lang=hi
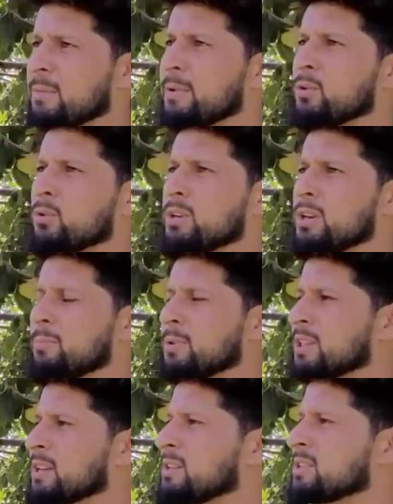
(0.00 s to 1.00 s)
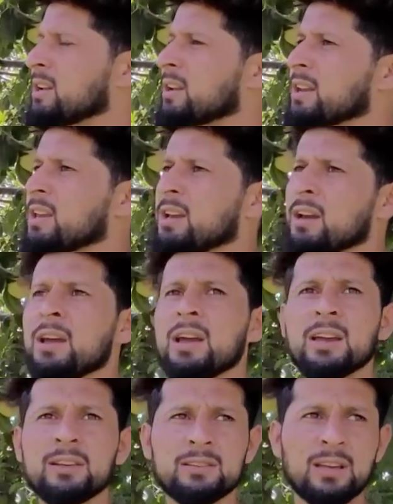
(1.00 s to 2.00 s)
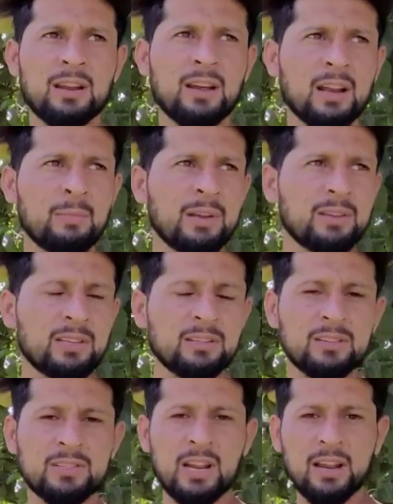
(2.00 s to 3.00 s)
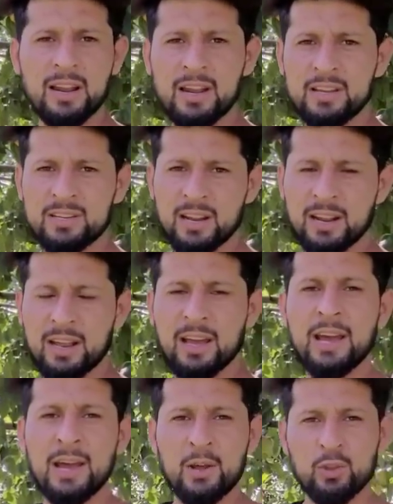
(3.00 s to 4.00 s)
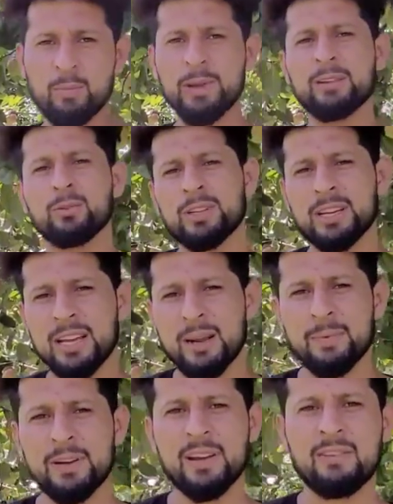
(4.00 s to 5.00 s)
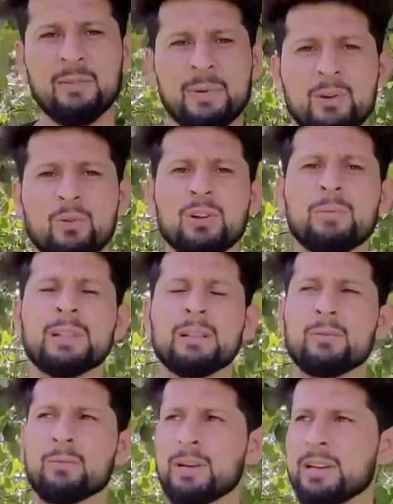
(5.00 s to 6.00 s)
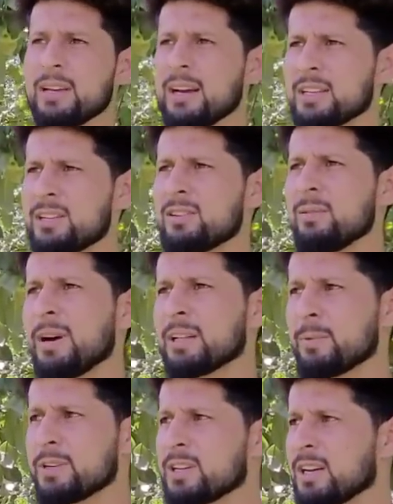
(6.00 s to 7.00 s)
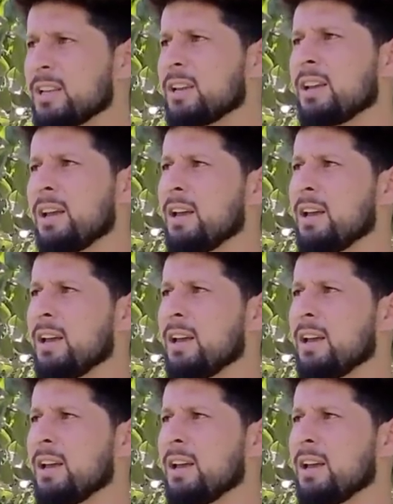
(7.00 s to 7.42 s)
के भाइयों को ये पता नहीं चल रहा कि श्रीनगर में सीज़न चल रहा है नहीं चल रहा है तो मैंने सोचा यार अपने ड्राइवर भाइयों को ना मतलब अच्छी सी बात पहुँचा दें